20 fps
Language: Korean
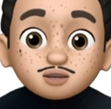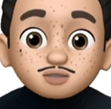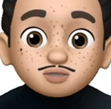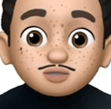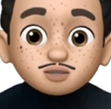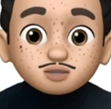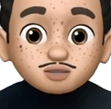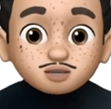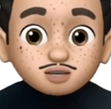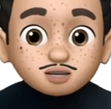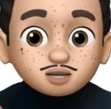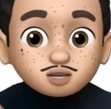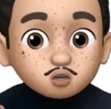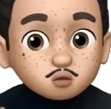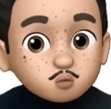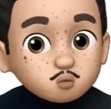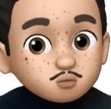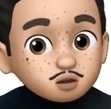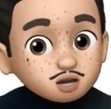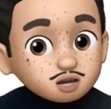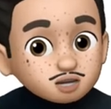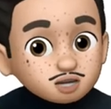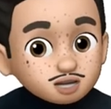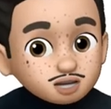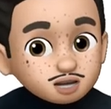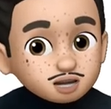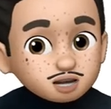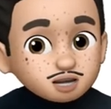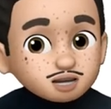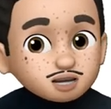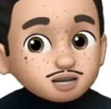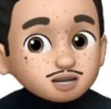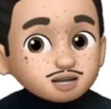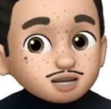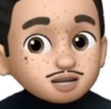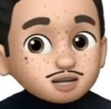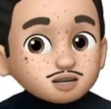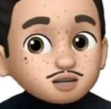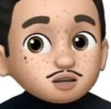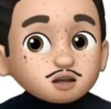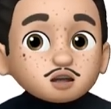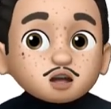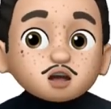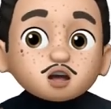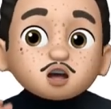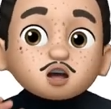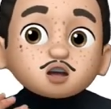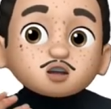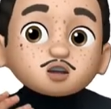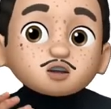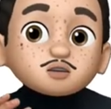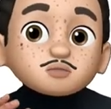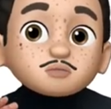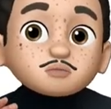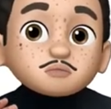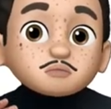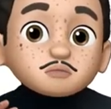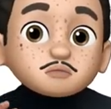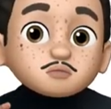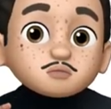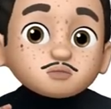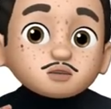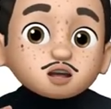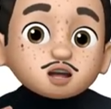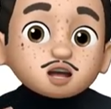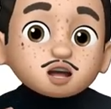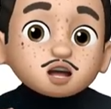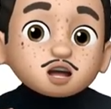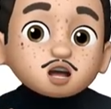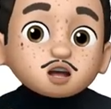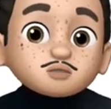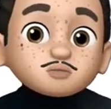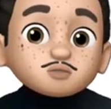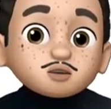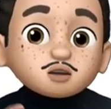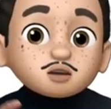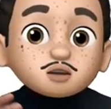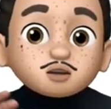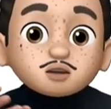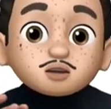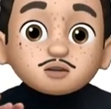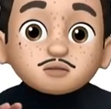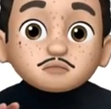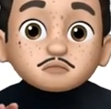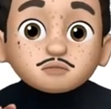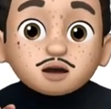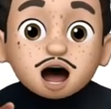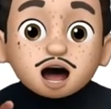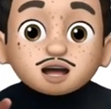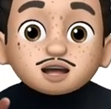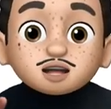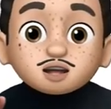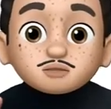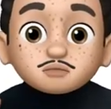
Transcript: 그래서 이 요리는 기름을 많이